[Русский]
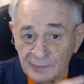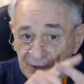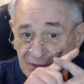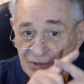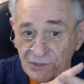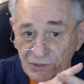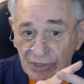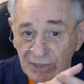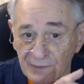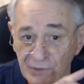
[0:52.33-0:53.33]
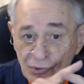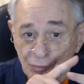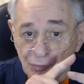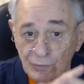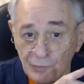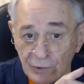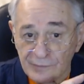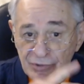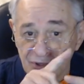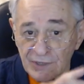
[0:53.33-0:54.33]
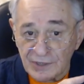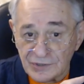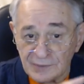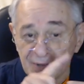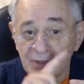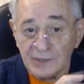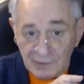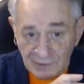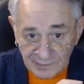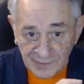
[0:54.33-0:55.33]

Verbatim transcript: пересечения между умом, сердцем и телом.